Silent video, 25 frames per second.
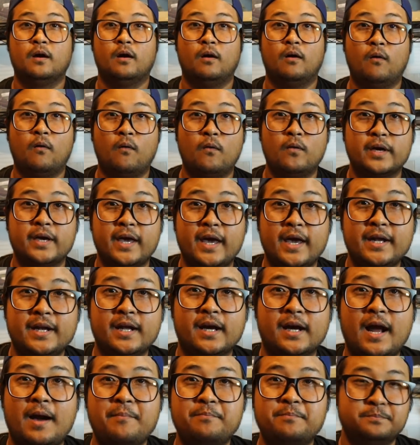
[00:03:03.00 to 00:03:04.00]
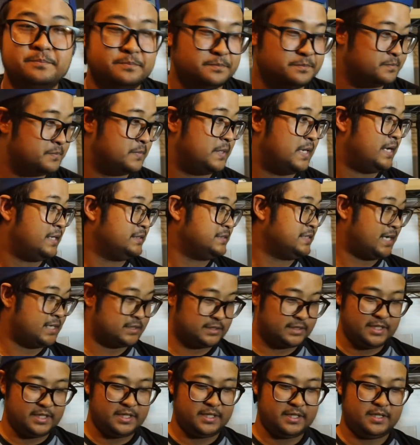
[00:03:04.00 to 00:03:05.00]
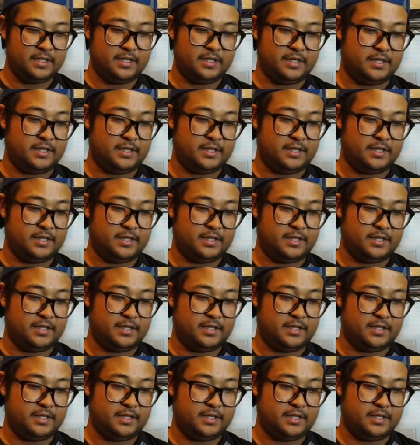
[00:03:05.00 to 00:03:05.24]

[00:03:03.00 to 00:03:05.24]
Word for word: โอเคนะครับ หลังจากที่